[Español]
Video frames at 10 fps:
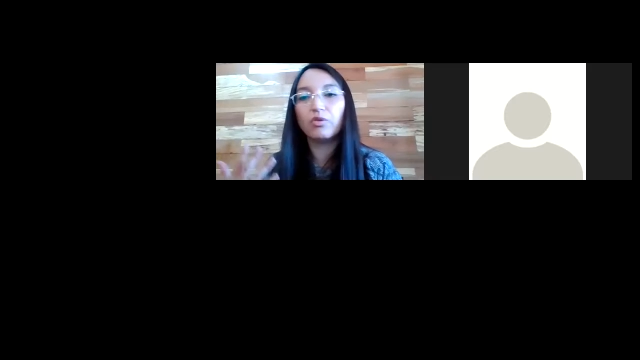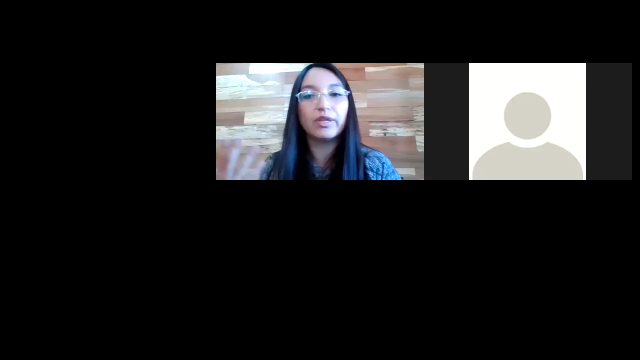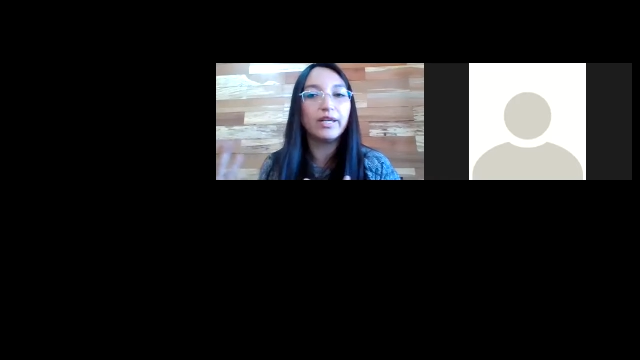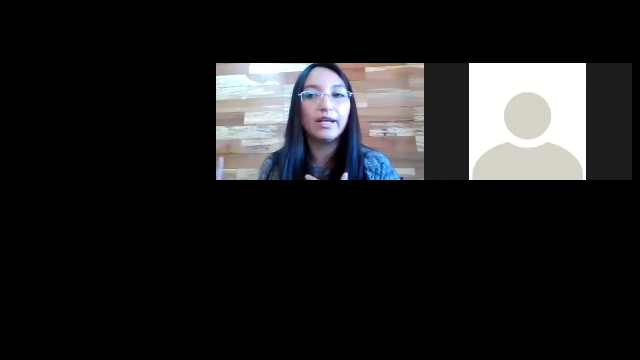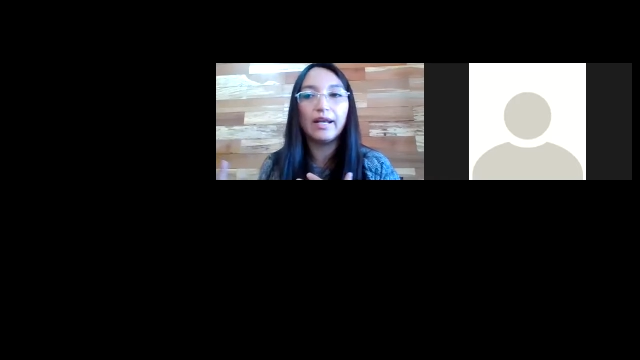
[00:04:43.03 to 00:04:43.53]
o
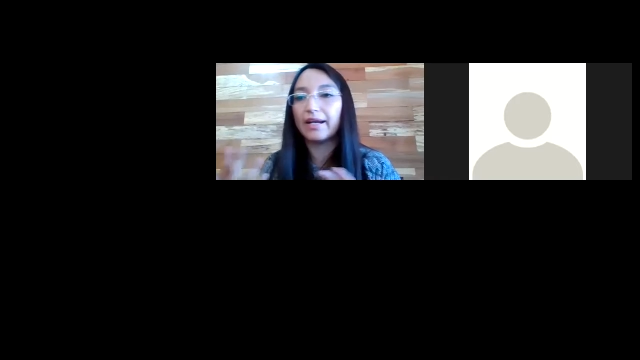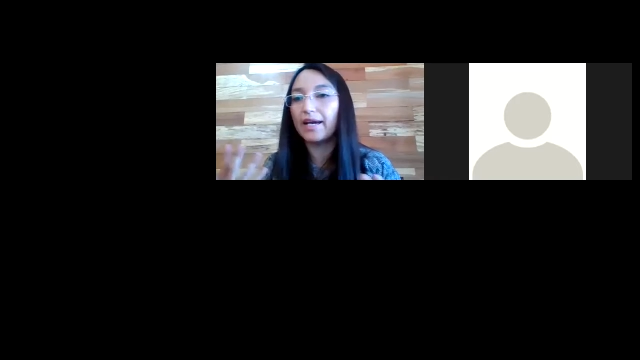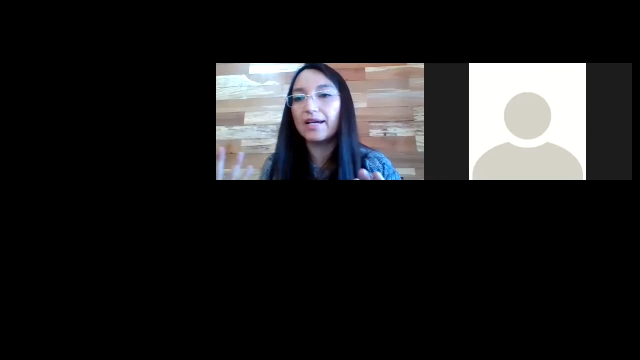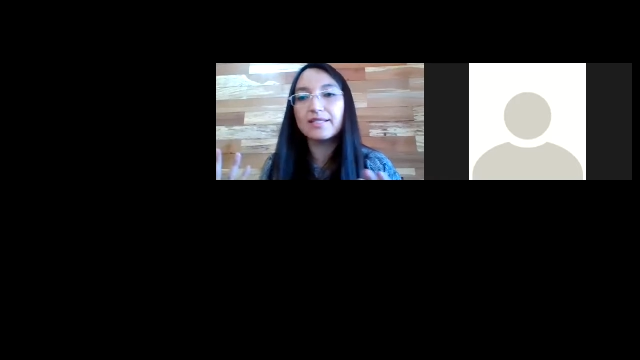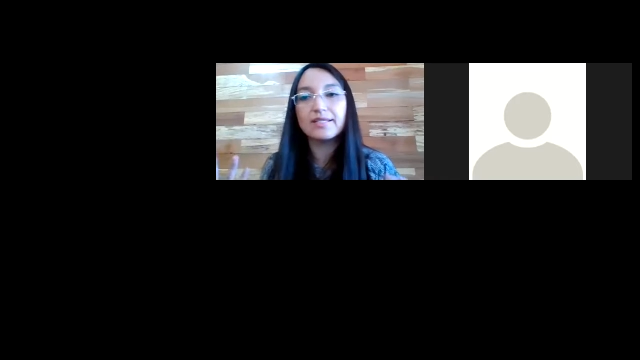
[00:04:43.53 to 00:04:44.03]
de la
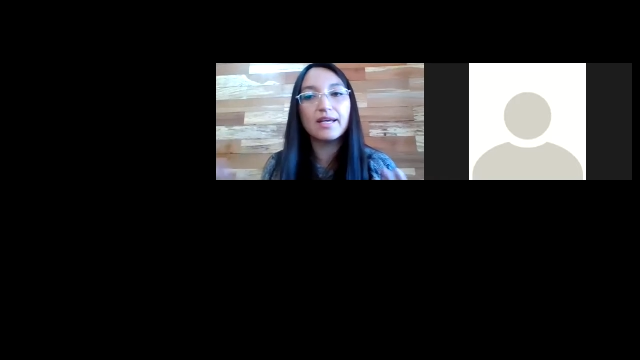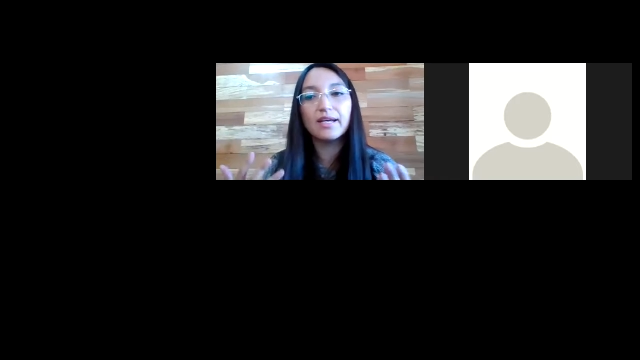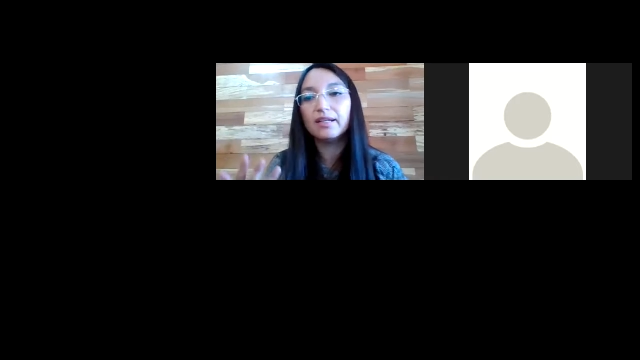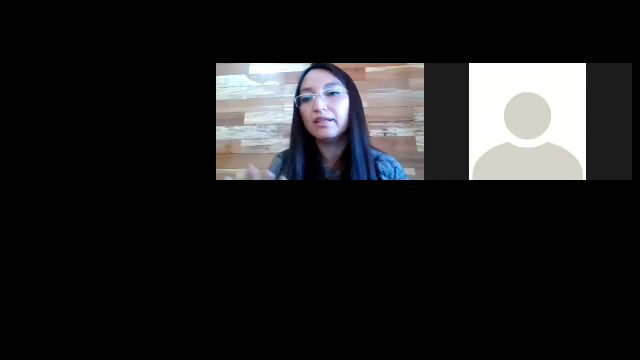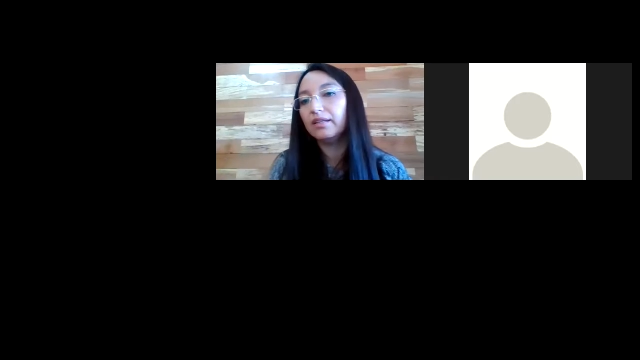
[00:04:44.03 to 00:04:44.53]

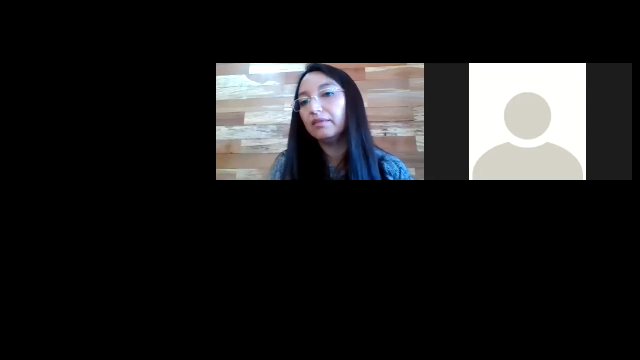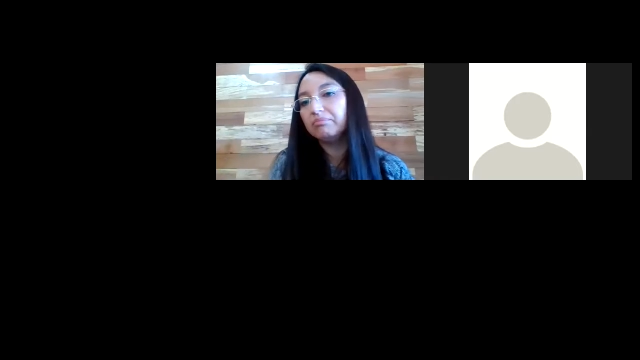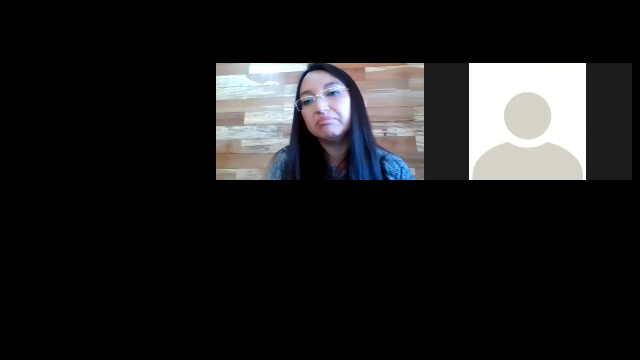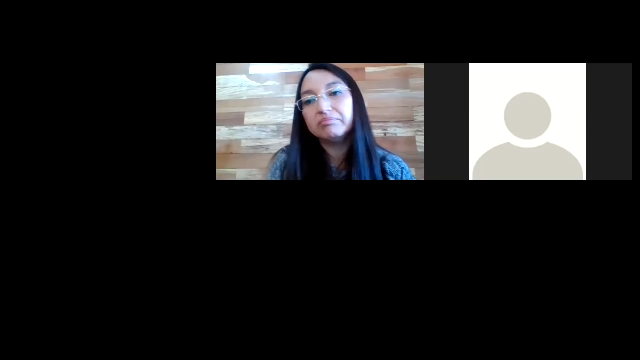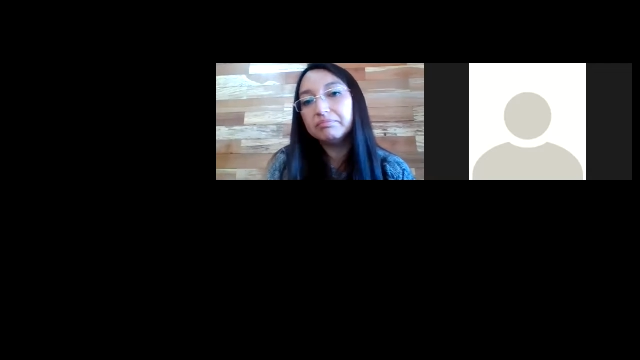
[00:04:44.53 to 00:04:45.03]
raza.
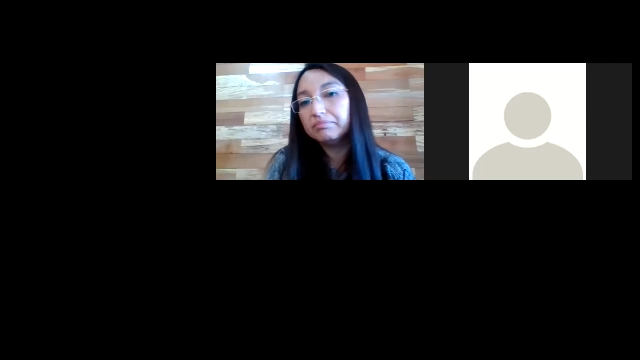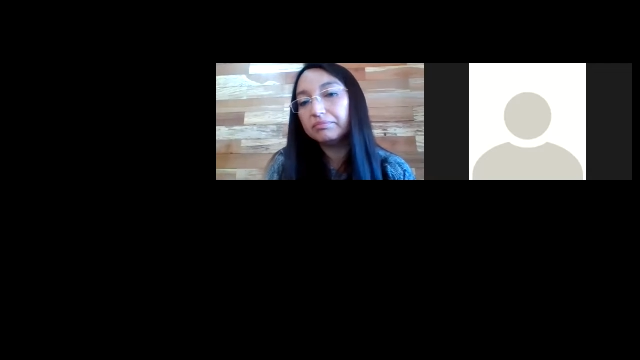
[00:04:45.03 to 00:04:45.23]
¿Mm?